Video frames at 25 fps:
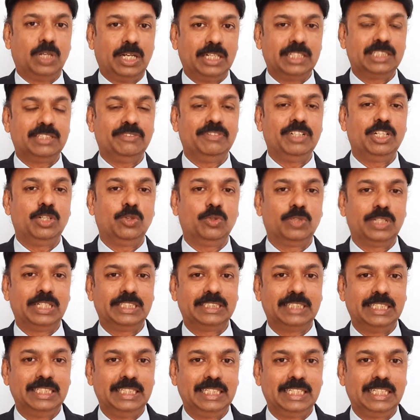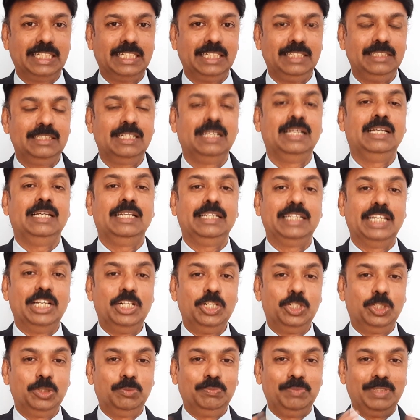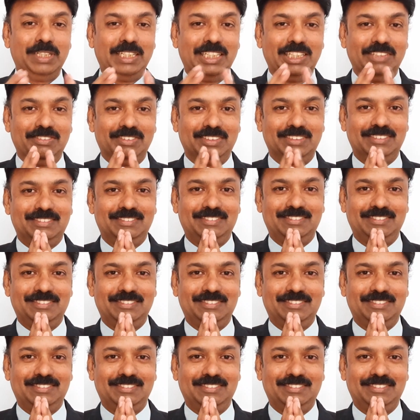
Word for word: அடுத்த வீடியோவில் உங்களை சந்திக்கிறேன் என்றும் இனியவன்